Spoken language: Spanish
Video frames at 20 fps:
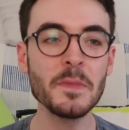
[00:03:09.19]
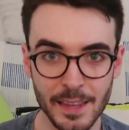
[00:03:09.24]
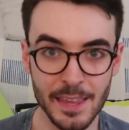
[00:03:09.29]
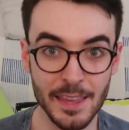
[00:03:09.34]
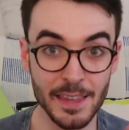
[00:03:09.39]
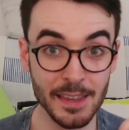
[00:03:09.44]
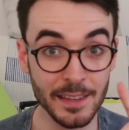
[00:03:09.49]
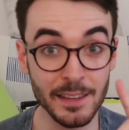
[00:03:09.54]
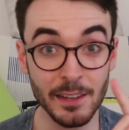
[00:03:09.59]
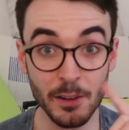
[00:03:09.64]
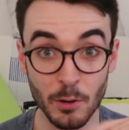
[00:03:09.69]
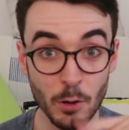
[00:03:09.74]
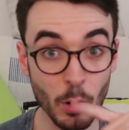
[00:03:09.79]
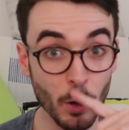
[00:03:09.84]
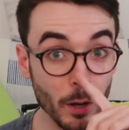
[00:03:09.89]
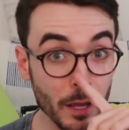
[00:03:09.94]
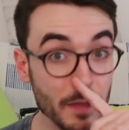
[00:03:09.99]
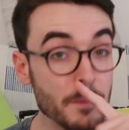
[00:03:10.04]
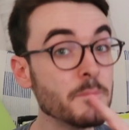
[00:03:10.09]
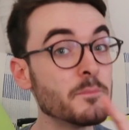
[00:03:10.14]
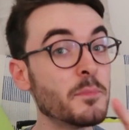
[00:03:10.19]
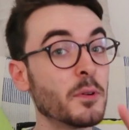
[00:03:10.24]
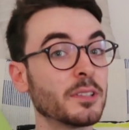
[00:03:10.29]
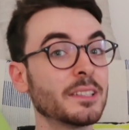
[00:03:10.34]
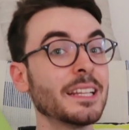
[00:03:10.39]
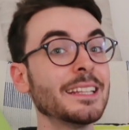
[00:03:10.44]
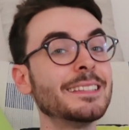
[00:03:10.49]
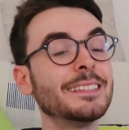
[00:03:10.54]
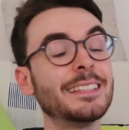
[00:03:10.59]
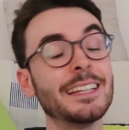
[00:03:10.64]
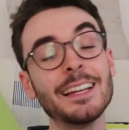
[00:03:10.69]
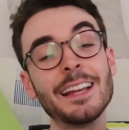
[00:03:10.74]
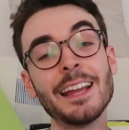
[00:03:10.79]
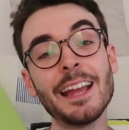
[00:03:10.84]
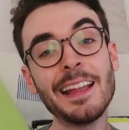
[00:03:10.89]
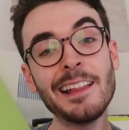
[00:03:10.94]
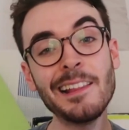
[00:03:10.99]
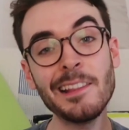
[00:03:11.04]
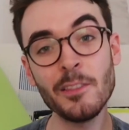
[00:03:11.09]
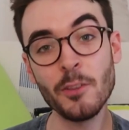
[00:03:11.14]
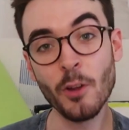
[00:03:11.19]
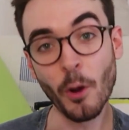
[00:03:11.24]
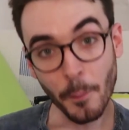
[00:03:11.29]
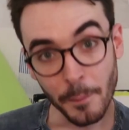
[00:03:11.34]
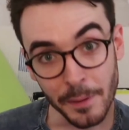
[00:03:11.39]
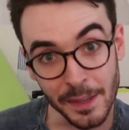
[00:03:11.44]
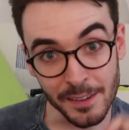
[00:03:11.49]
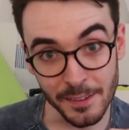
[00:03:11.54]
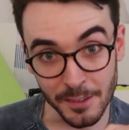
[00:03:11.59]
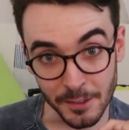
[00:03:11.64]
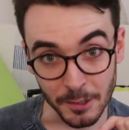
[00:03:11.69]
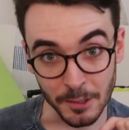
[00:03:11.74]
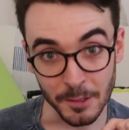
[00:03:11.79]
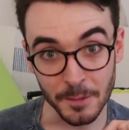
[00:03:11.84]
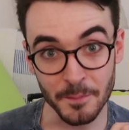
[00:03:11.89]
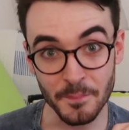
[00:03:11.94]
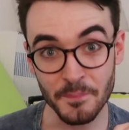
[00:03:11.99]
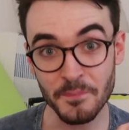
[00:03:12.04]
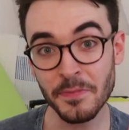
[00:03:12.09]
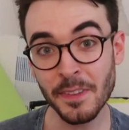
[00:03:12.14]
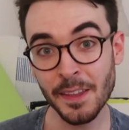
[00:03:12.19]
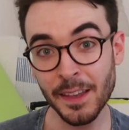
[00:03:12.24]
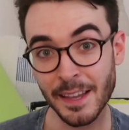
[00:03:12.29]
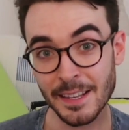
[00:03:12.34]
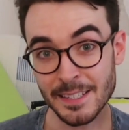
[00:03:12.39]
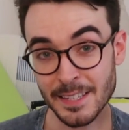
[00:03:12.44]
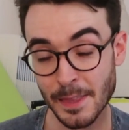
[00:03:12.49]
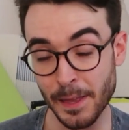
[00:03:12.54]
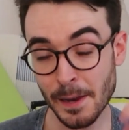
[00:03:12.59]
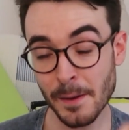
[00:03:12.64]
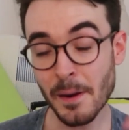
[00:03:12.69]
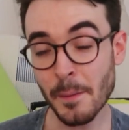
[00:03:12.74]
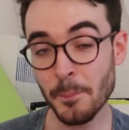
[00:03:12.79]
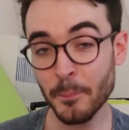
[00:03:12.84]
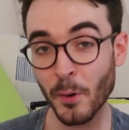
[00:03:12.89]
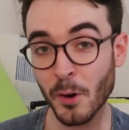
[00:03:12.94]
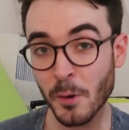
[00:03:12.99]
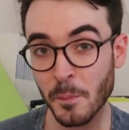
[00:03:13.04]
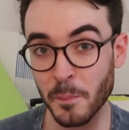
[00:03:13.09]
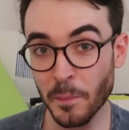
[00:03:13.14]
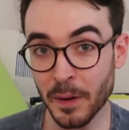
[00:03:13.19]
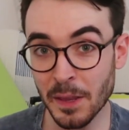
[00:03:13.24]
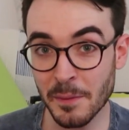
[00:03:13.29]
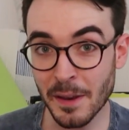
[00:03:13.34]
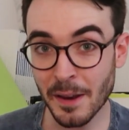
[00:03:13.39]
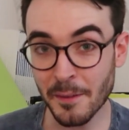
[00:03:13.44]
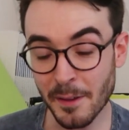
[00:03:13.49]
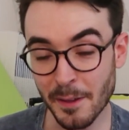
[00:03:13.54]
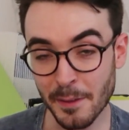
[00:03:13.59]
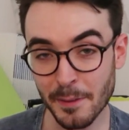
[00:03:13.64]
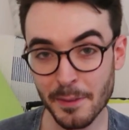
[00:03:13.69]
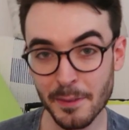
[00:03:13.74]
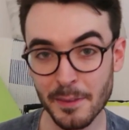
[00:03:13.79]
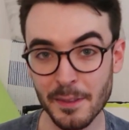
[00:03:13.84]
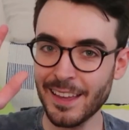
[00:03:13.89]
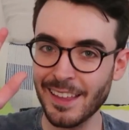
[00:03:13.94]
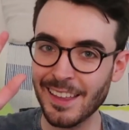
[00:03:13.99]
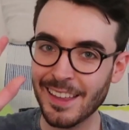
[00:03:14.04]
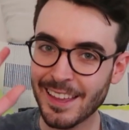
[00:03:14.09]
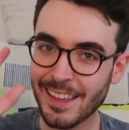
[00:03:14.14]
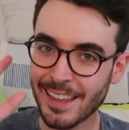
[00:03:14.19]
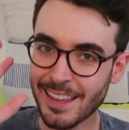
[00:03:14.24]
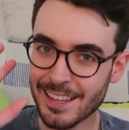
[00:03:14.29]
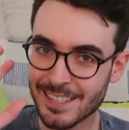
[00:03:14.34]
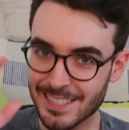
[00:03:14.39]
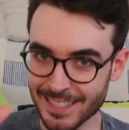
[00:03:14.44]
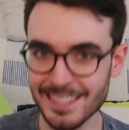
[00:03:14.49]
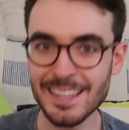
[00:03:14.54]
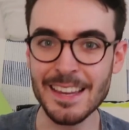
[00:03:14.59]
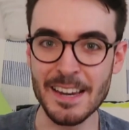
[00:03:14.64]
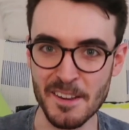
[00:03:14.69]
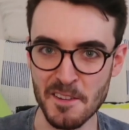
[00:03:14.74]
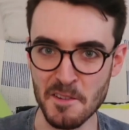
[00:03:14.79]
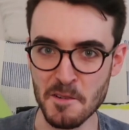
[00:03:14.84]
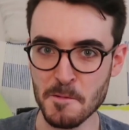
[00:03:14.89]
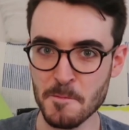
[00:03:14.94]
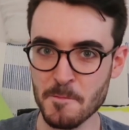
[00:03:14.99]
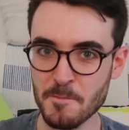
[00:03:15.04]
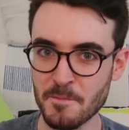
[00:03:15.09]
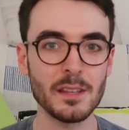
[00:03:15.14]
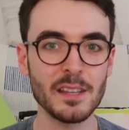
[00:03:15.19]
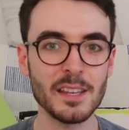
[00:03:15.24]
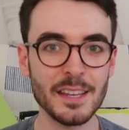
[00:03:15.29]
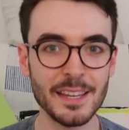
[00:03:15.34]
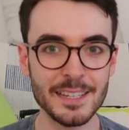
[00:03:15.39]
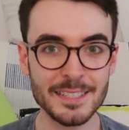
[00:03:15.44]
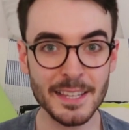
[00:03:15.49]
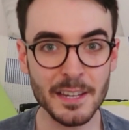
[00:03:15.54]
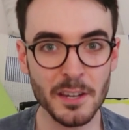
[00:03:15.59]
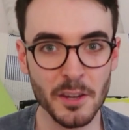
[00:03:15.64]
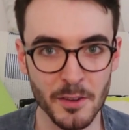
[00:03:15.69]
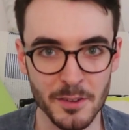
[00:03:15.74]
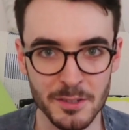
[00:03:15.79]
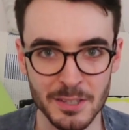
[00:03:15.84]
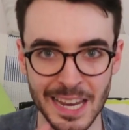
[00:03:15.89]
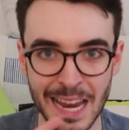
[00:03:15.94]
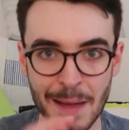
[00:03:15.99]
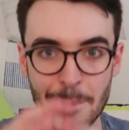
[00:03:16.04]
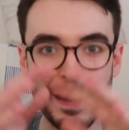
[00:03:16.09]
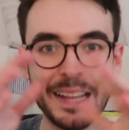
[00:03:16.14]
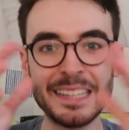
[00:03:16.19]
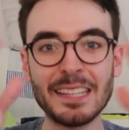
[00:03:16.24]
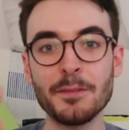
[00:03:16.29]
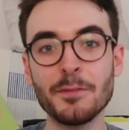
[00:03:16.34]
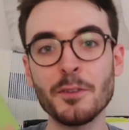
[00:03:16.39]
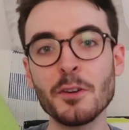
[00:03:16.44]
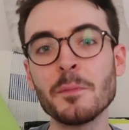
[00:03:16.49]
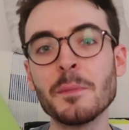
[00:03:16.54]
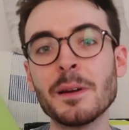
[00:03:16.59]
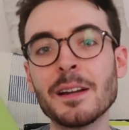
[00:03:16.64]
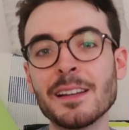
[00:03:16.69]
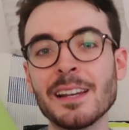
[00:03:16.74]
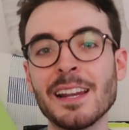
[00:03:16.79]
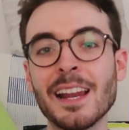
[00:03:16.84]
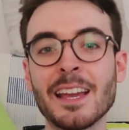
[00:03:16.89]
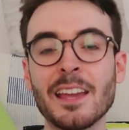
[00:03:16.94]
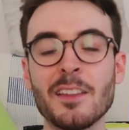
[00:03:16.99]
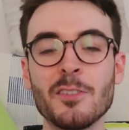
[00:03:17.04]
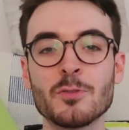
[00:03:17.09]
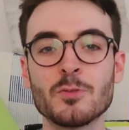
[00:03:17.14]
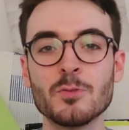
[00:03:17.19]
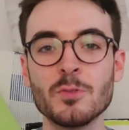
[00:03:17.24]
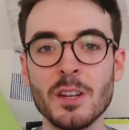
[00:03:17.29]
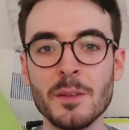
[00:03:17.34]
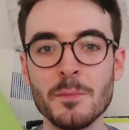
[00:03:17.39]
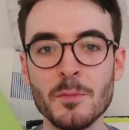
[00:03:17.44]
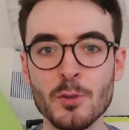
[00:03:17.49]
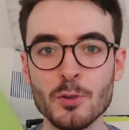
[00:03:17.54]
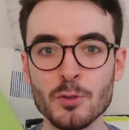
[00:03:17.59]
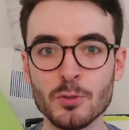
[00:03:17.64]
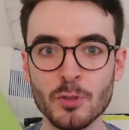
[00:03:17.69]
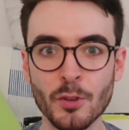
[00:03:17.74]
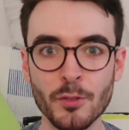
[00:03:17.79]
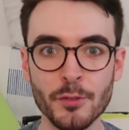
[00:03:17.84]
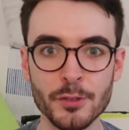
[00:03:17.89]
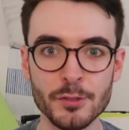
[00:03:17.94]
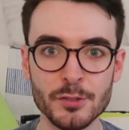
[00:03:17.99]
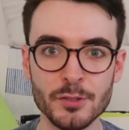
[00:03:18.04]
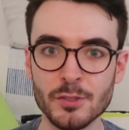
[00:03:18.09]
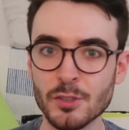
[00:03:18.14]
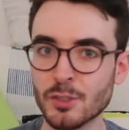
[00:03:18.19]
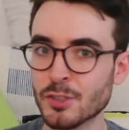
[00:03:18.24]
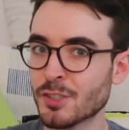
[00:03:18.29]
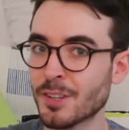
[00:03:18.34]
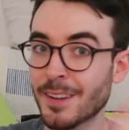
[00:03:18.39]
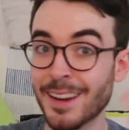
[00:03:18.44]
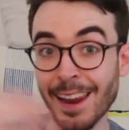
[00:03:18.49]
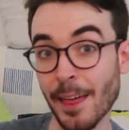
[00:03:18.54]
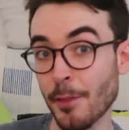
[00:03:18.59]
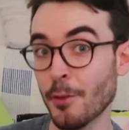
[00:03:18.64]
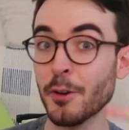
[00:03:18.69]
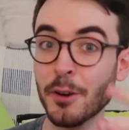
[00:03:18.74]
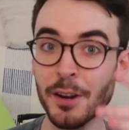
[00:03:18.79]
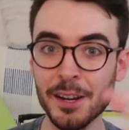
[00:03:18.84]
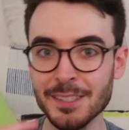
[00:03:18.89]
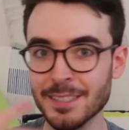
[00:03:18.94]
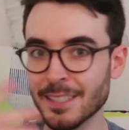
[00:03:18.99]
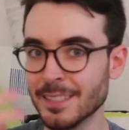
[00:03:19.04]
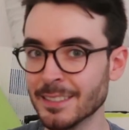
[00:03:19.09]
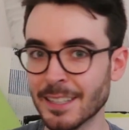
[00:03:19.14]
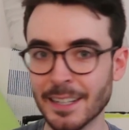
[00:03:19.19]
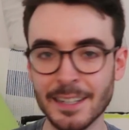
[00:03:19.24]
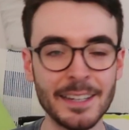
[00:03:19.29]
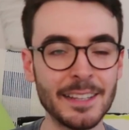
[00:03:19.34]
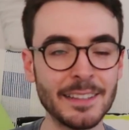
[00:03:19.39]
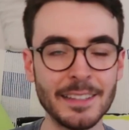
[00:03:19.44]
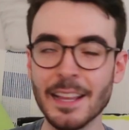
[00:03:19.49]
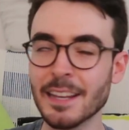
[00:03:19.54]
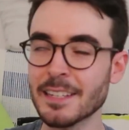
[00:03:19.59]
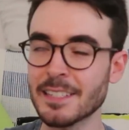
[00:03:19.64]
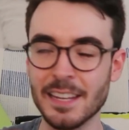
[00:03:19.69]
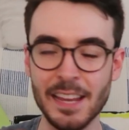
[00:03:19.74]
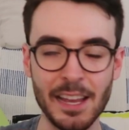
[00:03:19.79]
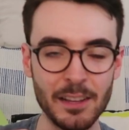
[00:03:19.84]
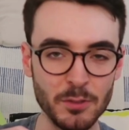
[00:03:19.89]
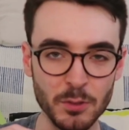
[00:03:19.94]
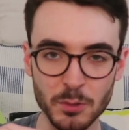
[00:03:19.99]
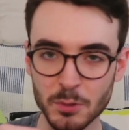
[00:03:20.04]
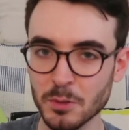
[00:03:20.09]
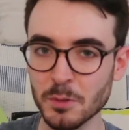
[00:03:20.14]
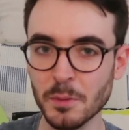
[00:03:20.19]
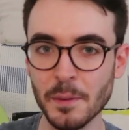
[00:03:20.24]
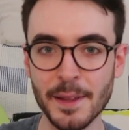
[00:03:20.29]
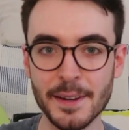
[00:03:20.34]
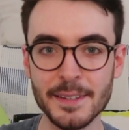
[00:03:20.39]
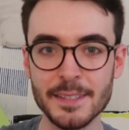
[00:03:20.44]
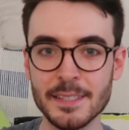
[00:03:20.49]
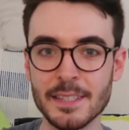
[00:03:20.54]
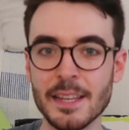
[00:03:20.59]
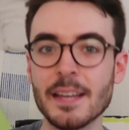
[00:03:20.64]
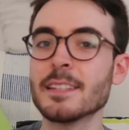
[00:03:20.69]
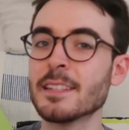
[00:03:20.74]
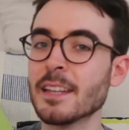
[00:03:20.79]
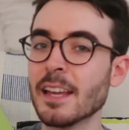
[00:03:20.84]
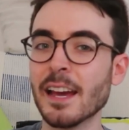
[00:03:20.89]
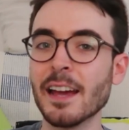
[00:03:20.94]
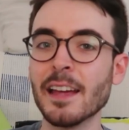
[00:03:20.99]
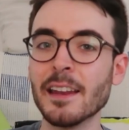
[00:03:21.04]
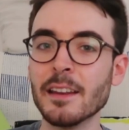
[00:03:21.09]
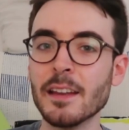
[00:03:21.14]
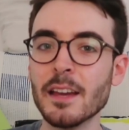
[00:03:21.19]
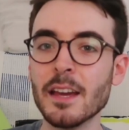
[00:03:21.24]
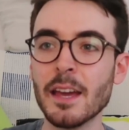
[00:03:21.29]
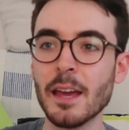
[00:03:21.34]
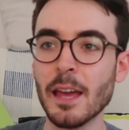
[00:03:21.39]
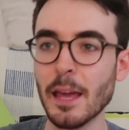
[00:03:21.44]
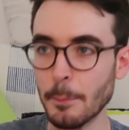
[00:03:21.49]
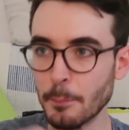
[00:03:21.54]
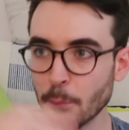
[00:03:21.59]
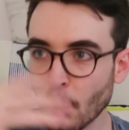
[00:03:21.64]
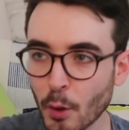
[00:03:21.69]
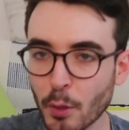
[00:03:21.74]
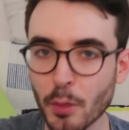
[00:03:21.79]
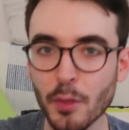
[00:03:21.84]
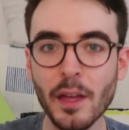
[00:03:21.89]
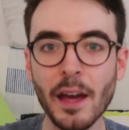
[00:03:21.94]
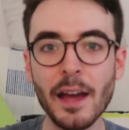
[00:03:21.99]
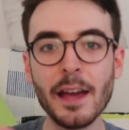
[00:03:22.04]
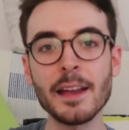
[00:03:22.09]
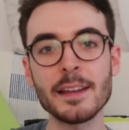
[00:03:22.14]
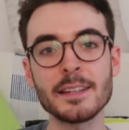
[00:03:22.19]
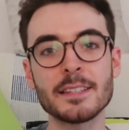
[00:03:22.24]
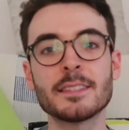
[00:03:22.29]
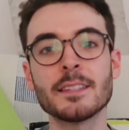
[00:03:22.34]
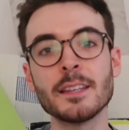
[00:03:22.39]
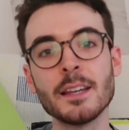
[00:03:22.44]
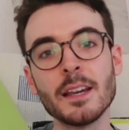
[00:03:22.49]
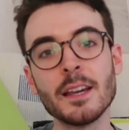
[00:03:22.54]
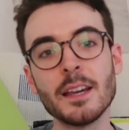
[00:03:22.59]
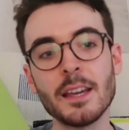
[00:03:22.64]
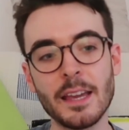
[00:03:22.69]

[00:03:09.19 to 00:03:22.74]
Y lo importante, el domingo se celebra por primera vez Escenio Escenio es la plataforma en la que nos unimos todos los creadores de Internet, ya sean youtubers, ya sean podcasts, eh, podcast,